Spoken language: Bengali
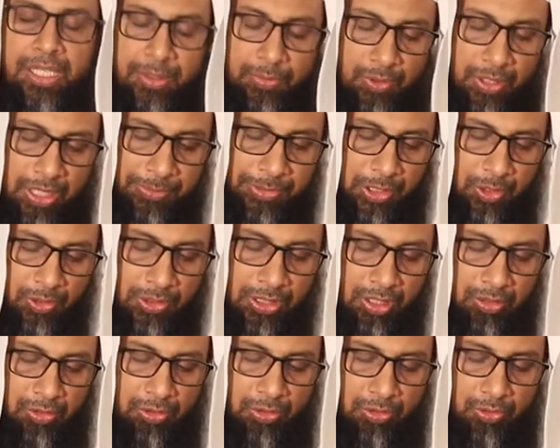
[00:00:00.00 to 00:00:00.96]
এবং আমার
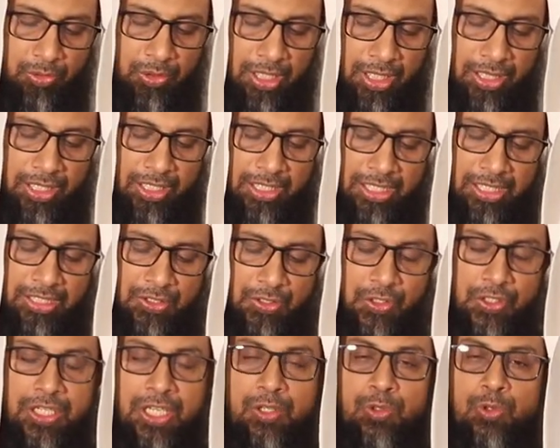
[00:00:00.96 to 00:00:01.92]
কথাগুলো শুধু আল্লাহর কাছে
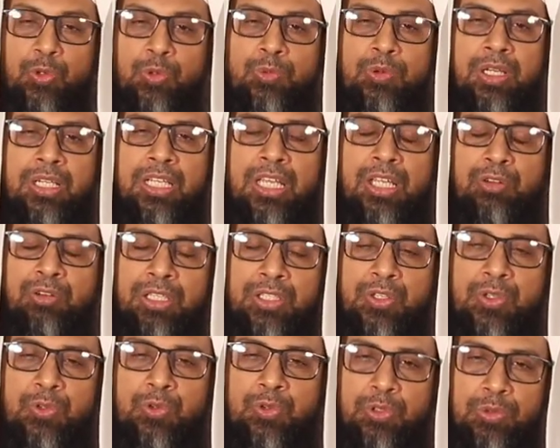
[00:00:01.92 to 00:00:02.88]
শেয়ার করবো আর কারো
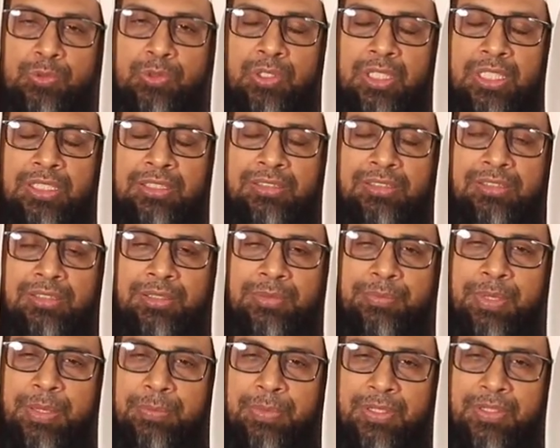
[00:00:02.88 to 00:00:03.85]
কাছে করব না
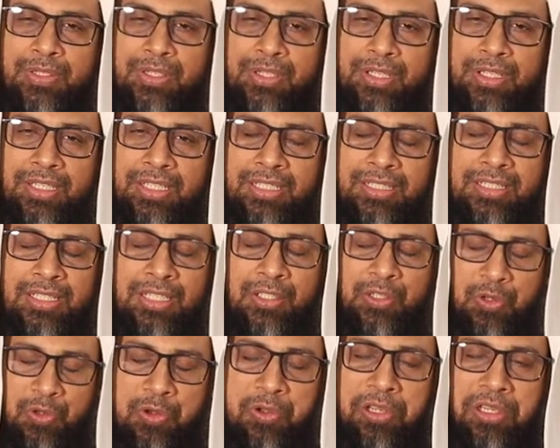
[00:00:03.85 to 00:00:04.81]
ব্যাপারটা এটা
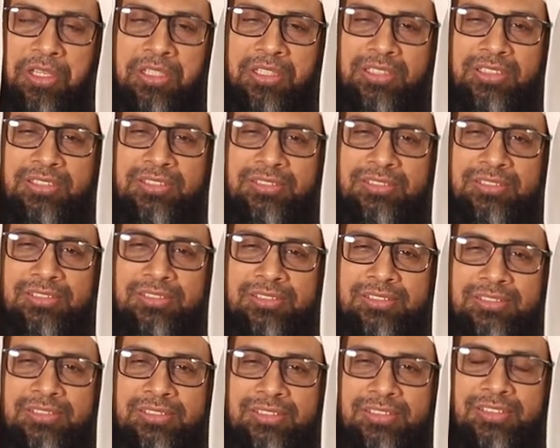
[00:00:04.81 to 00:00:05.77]
নয়
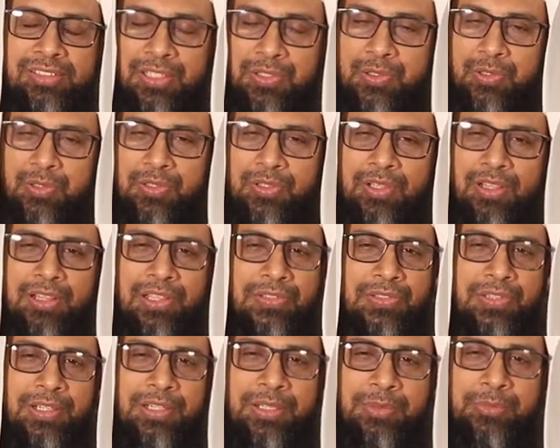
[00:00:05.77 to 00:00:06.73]
রাসুল সাল্লাহ
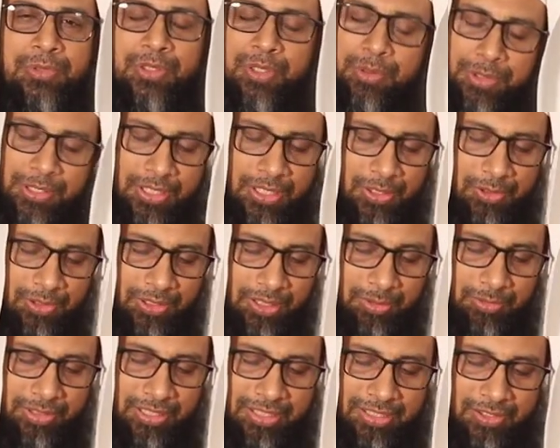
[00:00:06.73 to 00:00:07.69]
সাল্লাম সবার সাথে কথা
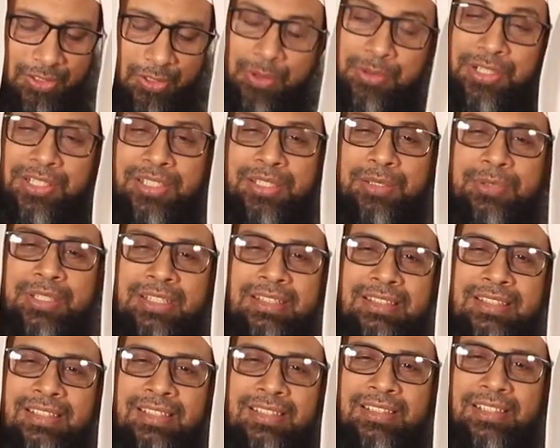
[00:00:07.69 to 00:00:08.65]
বলেছেন সবার সাথে
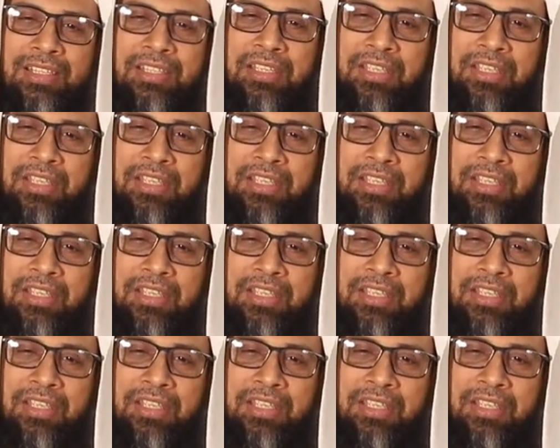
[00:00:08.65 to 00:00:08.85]
মিশেছেন